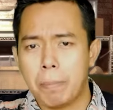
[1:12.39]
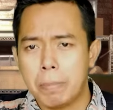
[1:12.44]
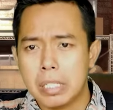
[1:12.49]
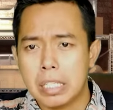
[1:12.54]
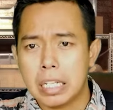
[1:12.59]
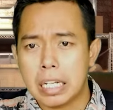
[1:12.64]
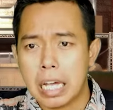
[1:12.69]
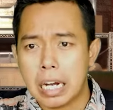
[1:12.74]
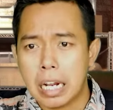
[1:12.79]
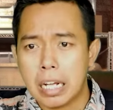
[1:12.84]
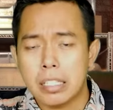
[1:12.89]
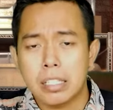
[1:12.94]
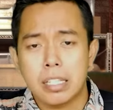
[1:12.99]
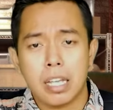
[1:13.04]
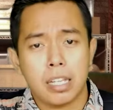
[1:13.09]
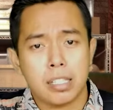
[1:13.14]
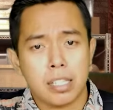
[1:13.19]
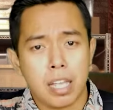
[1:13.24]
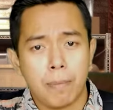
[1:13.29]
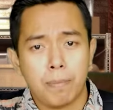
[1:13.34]
Tapi sekarang
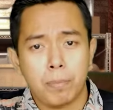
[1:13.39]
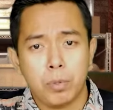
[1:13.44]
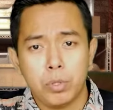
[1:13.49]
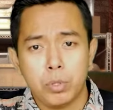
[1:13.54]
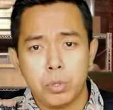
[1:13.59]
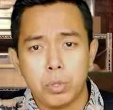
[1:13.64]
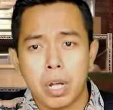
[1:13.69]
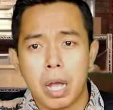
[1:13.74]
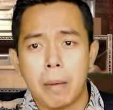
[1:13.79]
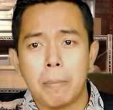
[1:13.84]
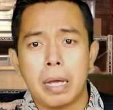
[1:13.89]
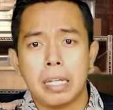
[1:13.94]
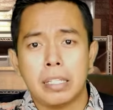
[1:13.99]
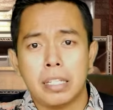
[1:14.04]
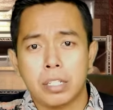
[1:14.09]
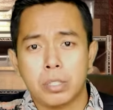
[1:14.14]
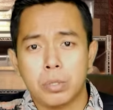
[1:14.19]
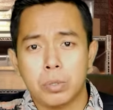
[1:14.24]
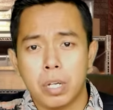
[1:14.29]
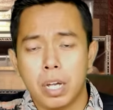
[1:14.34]
jasa pun juga
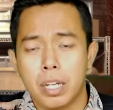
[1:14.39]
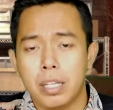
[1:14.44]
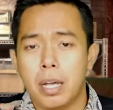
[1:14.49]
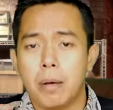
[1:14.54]
banyak juga